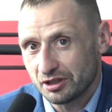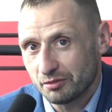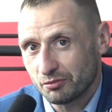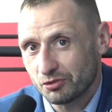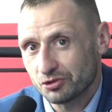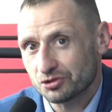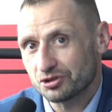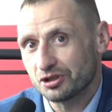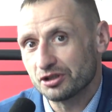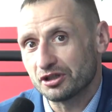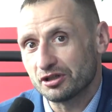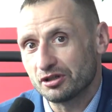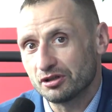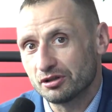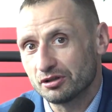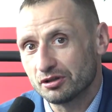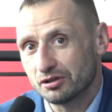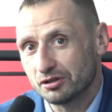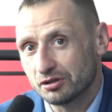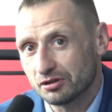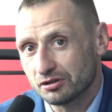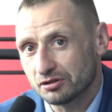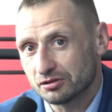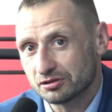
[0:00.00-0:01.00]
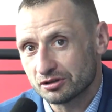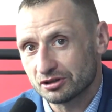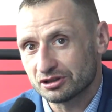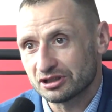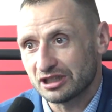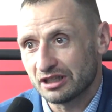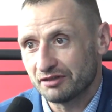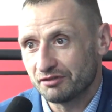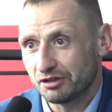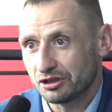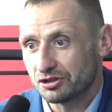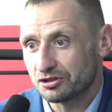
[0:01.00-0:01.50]
nie można tego
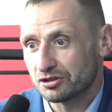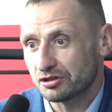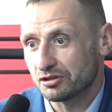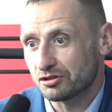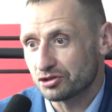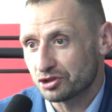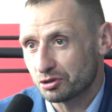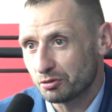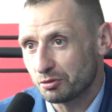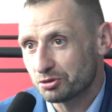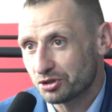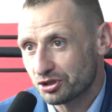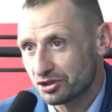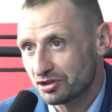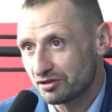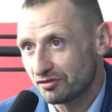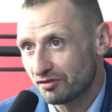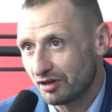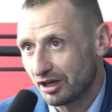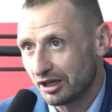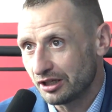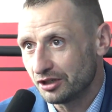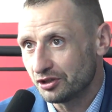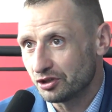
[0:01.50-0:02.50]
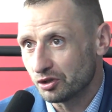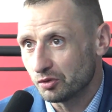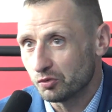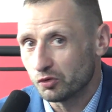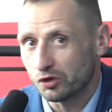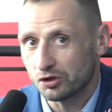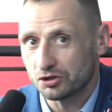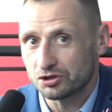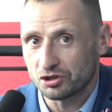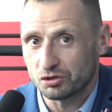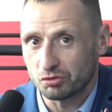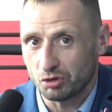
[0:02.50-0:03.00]
zostawiać, tylko żeby przeżywali to
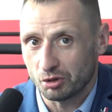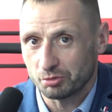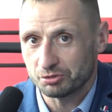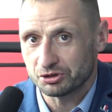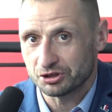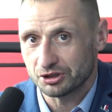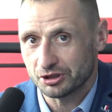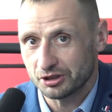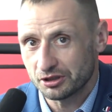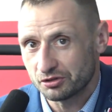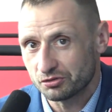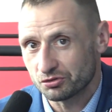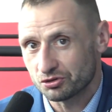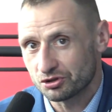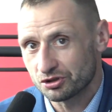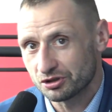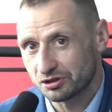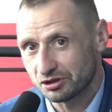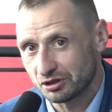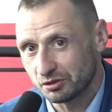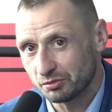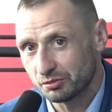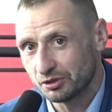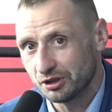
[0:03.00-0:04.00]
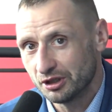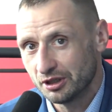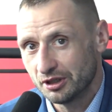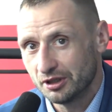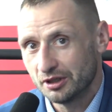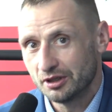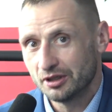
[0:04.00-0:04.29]
młodzi chłopcy, którzy są